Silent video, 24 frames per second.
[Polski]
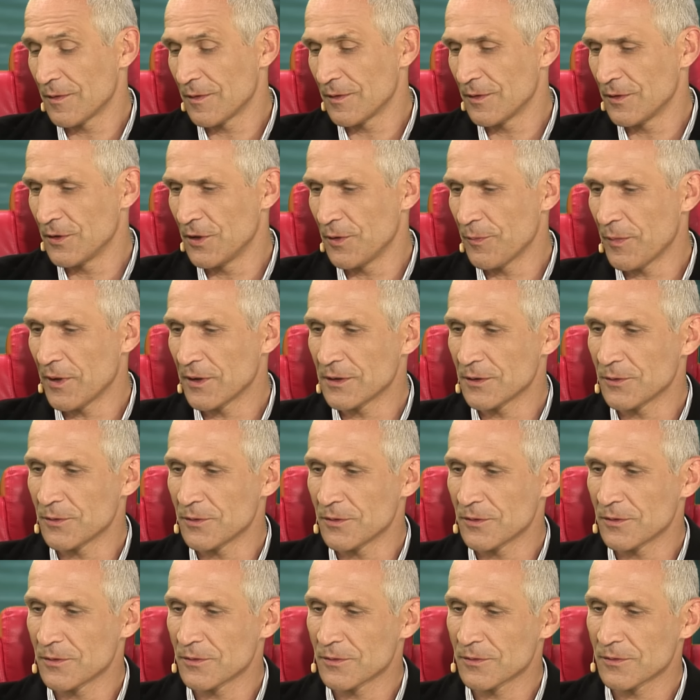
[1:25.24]
nie ma
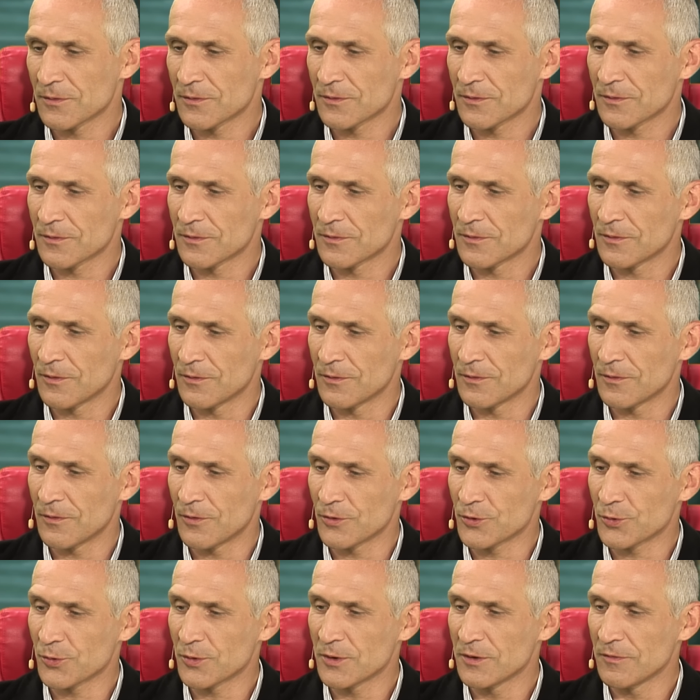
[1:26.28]
co
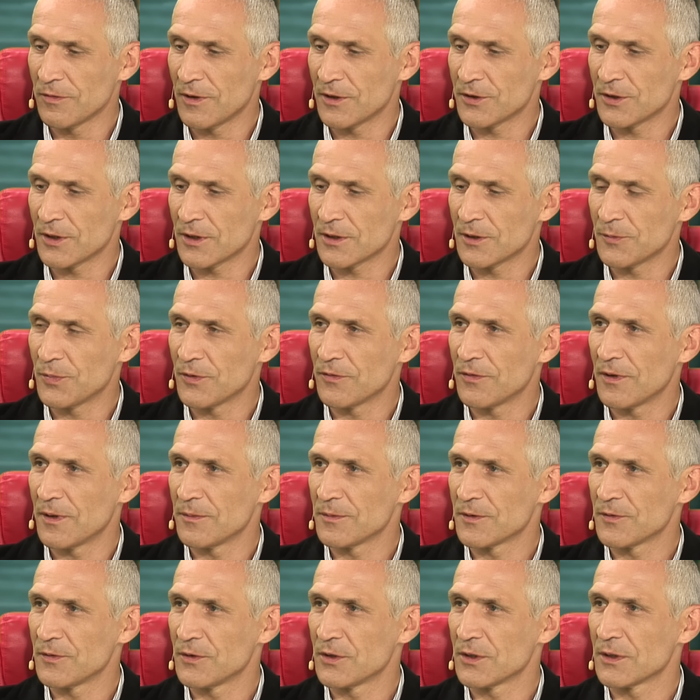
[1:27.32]
oszukiwać. Ja
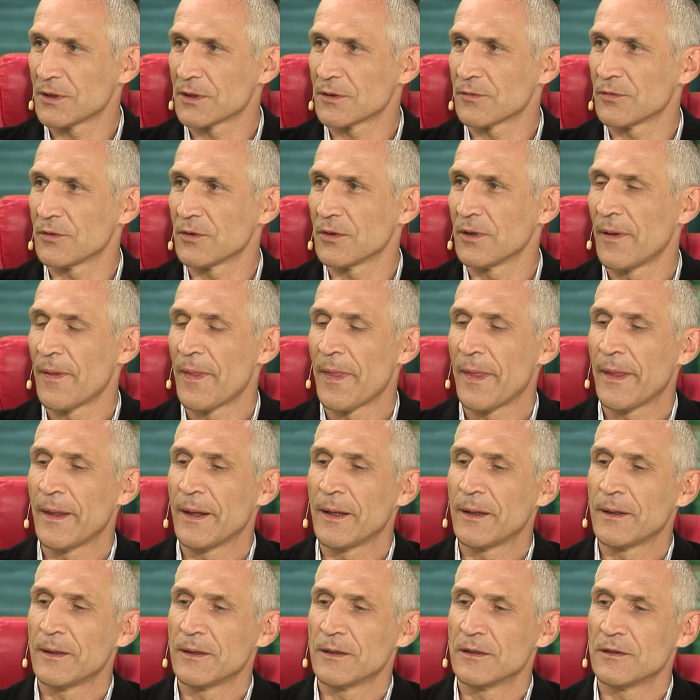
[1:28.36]
typowałem zwycięstwo
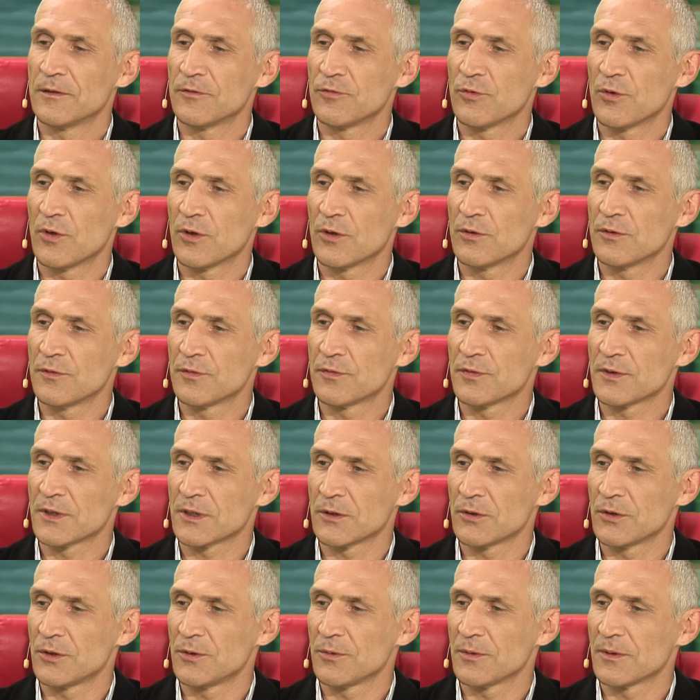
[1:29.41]
Włochów.
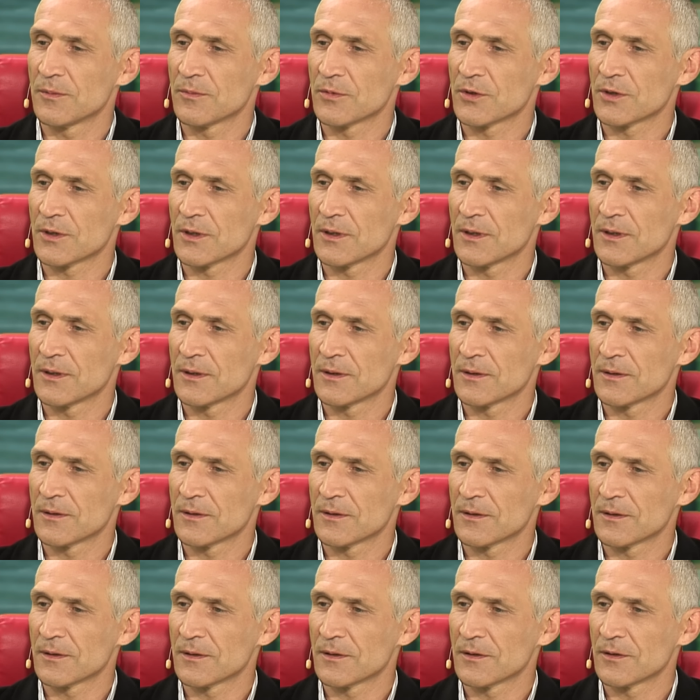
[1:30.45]
Sądziłem, że,
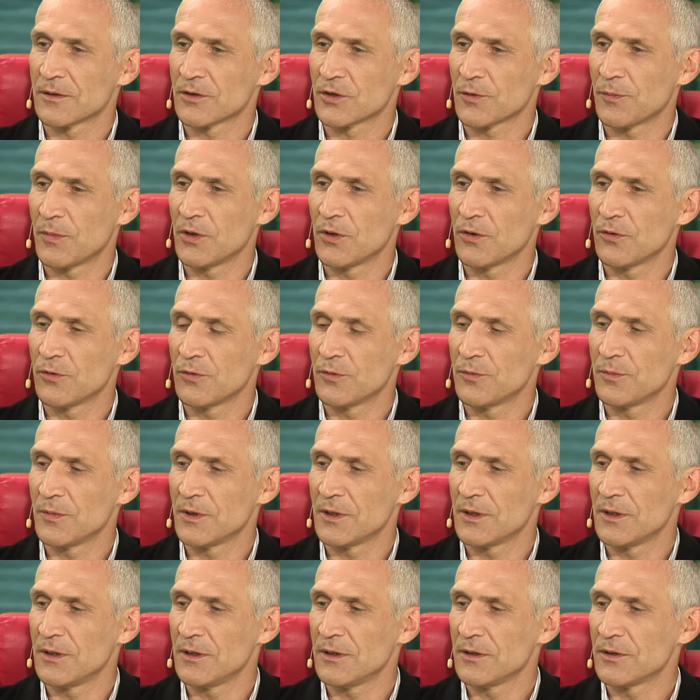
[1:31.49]
e, że będą
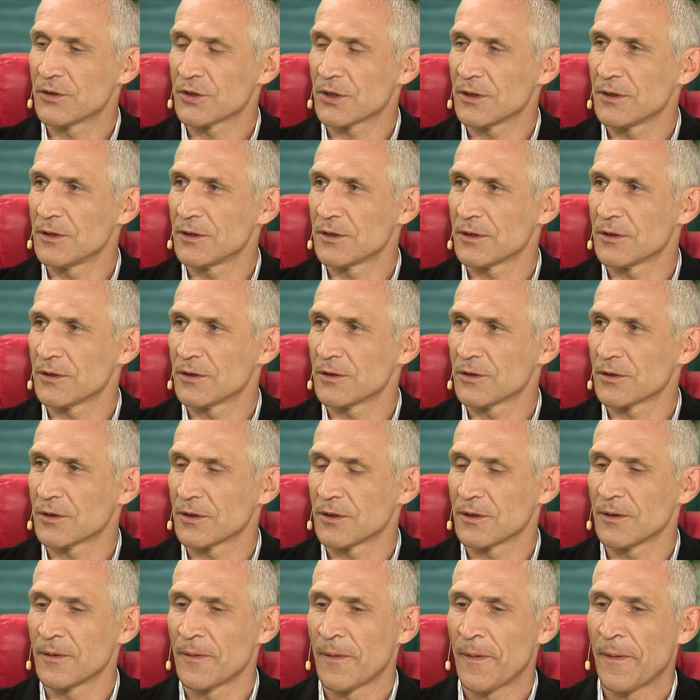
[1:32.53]
umieli częściej
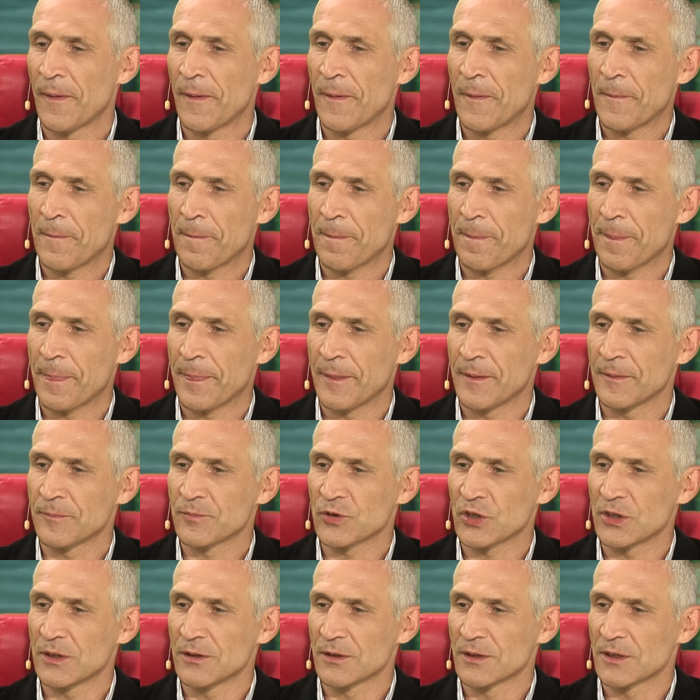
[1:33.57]
się Mm,
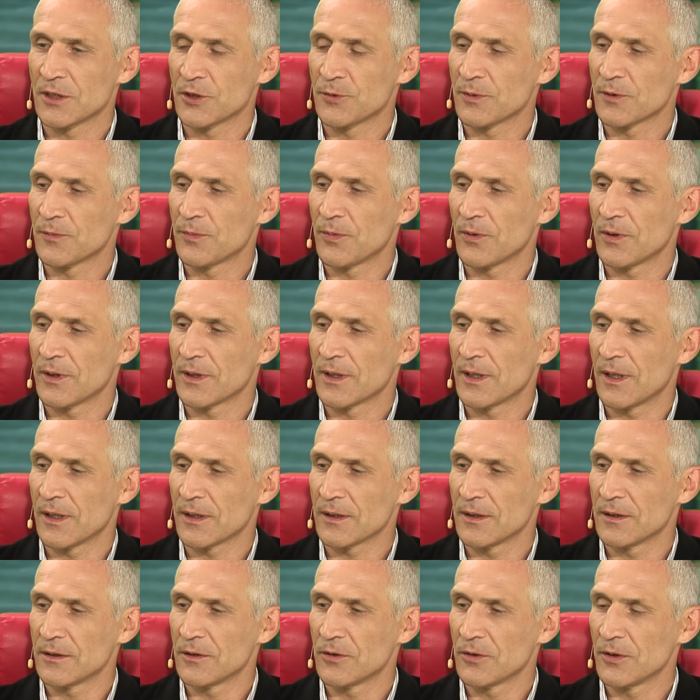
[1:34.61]
przedostać pod pole
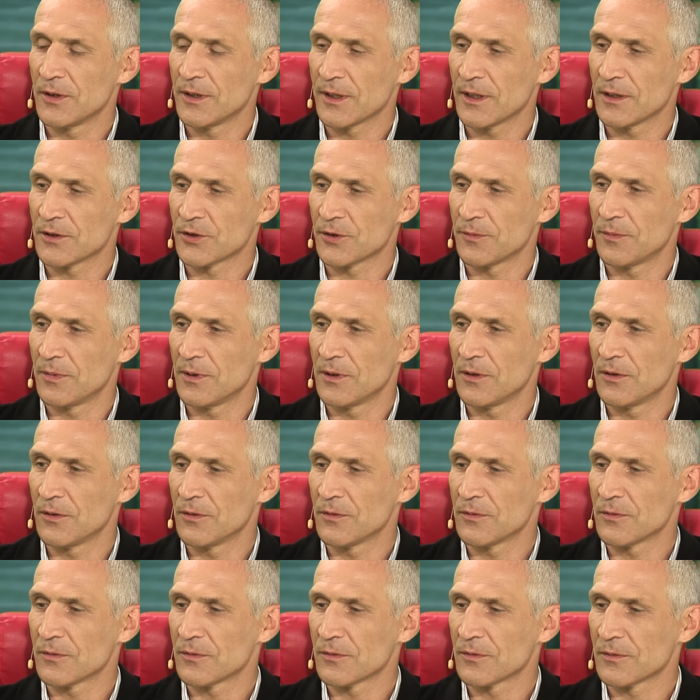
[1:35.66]
karne Neuera, no, że
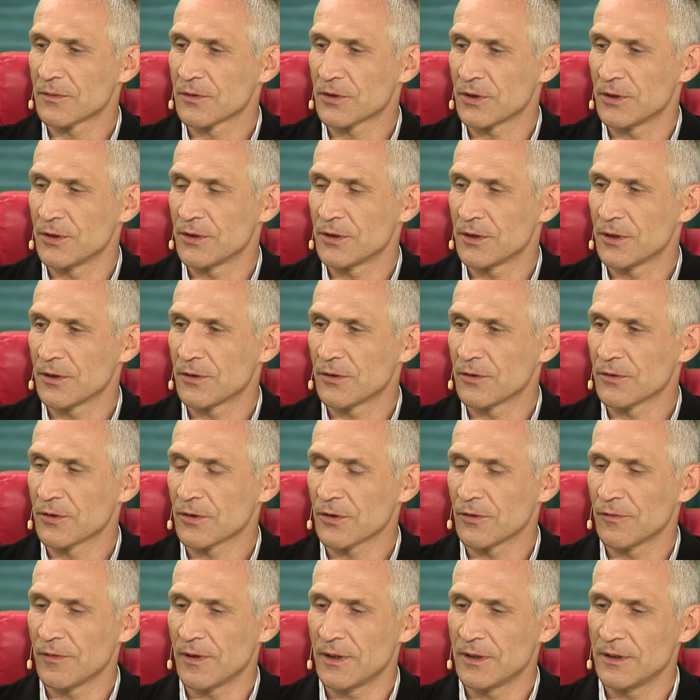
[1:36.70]
będą częściej
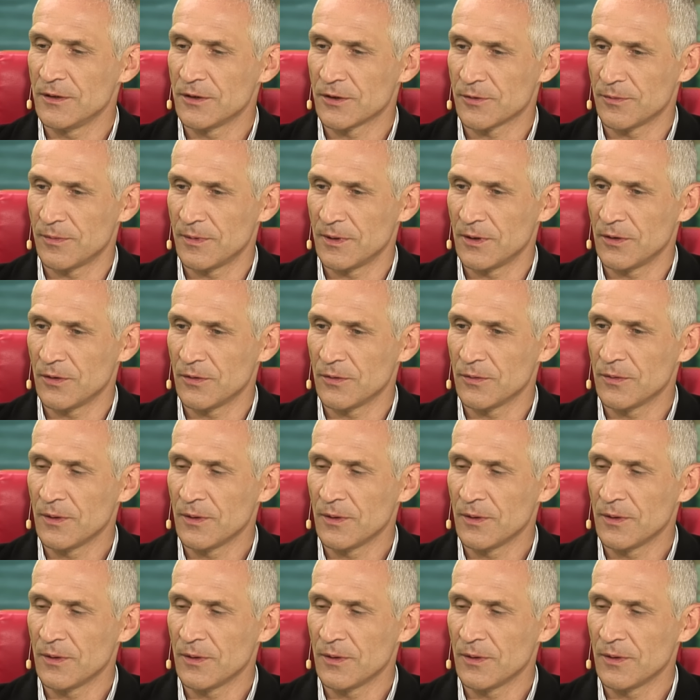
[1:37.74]
kontrowali, że będą